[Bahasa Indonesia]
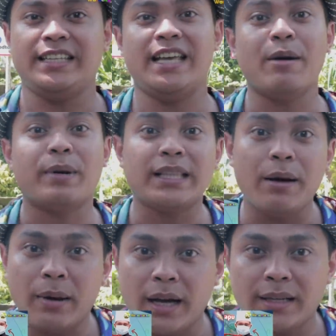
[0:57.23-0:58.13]
Yang
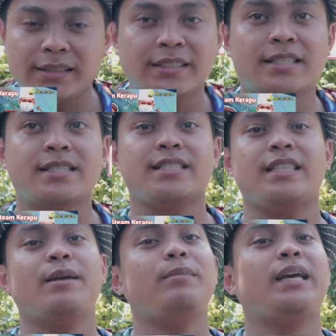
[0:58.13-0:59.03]
pertama,
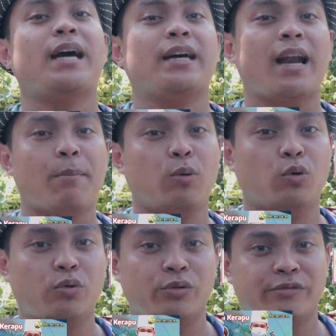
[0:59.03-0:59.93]
steam ikan kerapu.